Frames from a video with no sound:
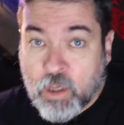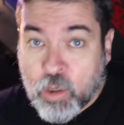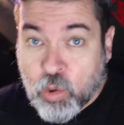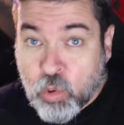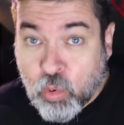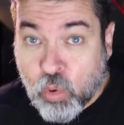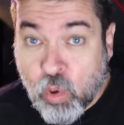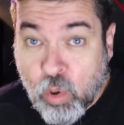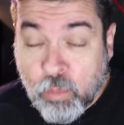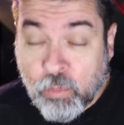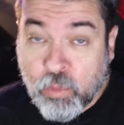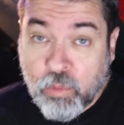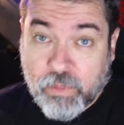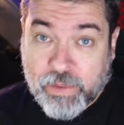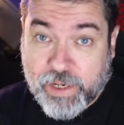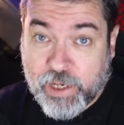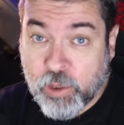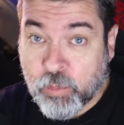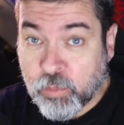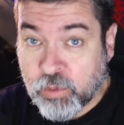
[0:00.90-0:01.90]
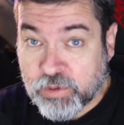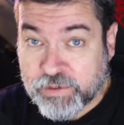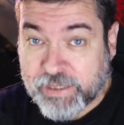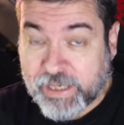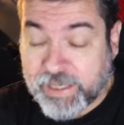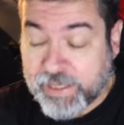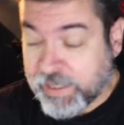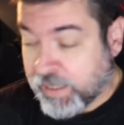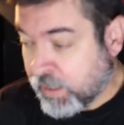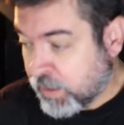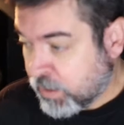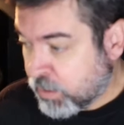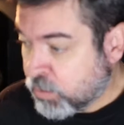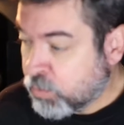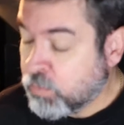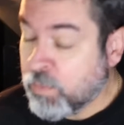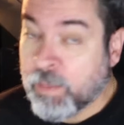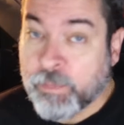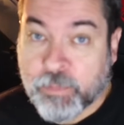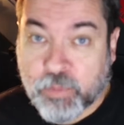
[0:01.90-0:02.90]
como eu montaria
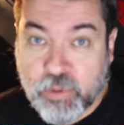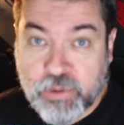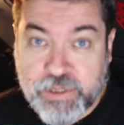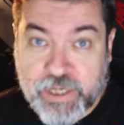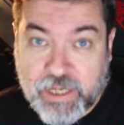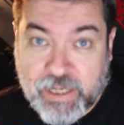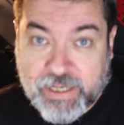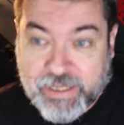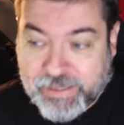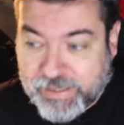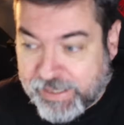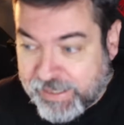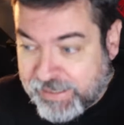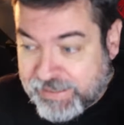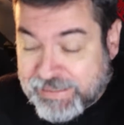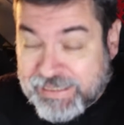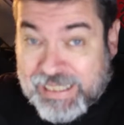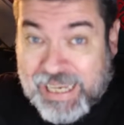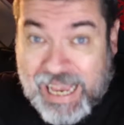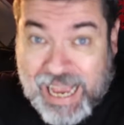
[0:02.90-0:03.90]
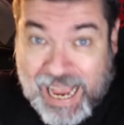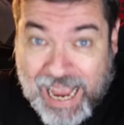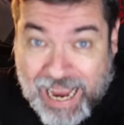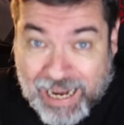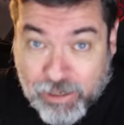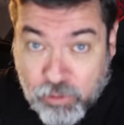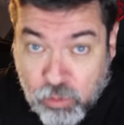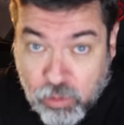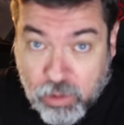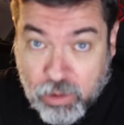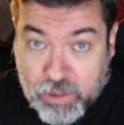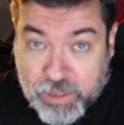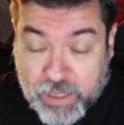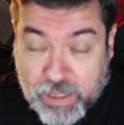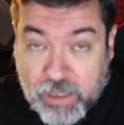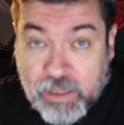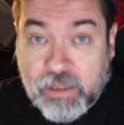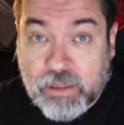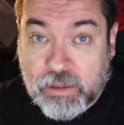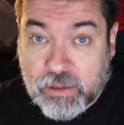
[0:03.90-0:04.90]
uma pool de liquidez
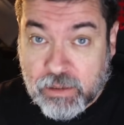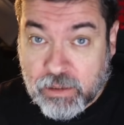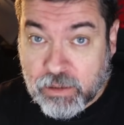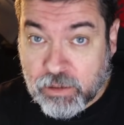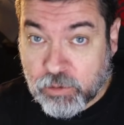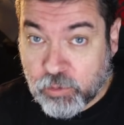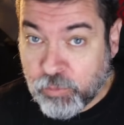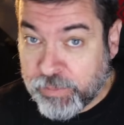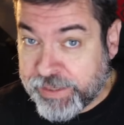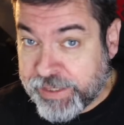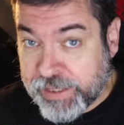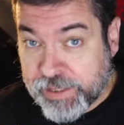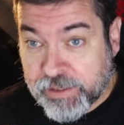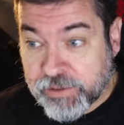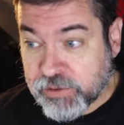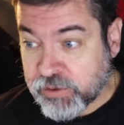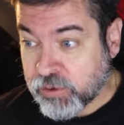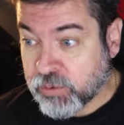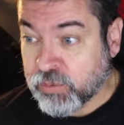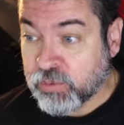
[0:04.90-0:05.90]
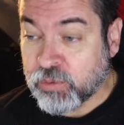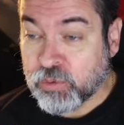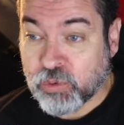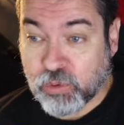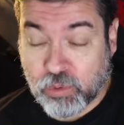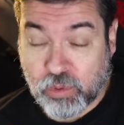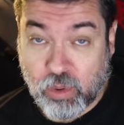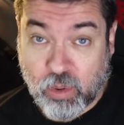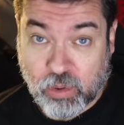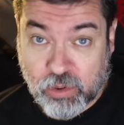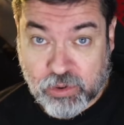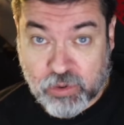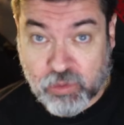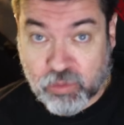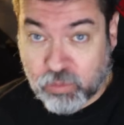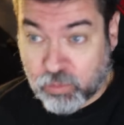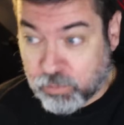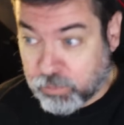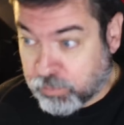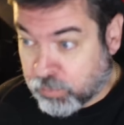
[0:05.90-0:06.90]
agora no início do
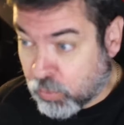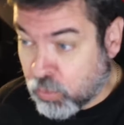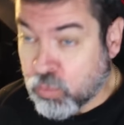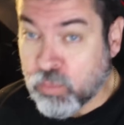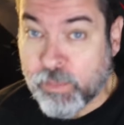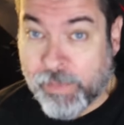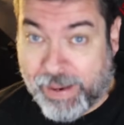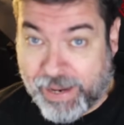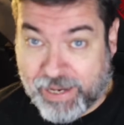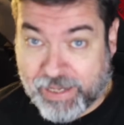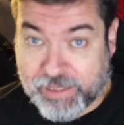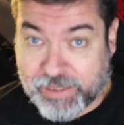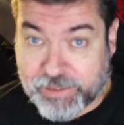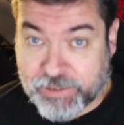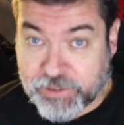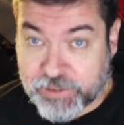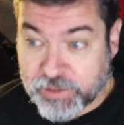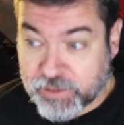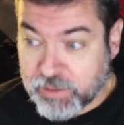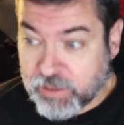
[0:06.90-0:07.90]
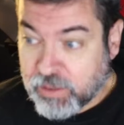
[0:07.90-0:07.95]
nosso bull market.